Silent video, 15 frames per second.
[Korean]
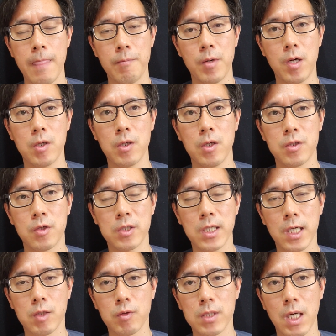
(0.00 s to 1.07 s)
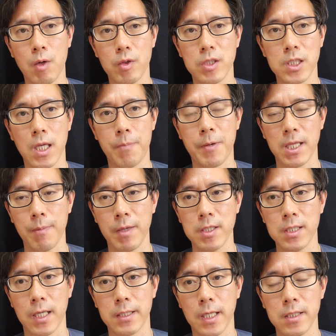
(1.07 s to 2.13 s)
뭐적자개선 준다고 있는데 배당
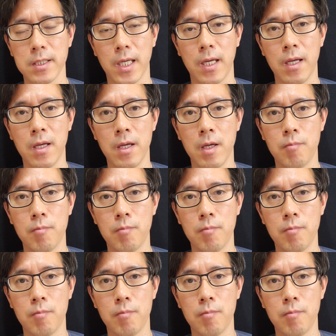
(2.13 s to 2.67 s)
매년 안 나는데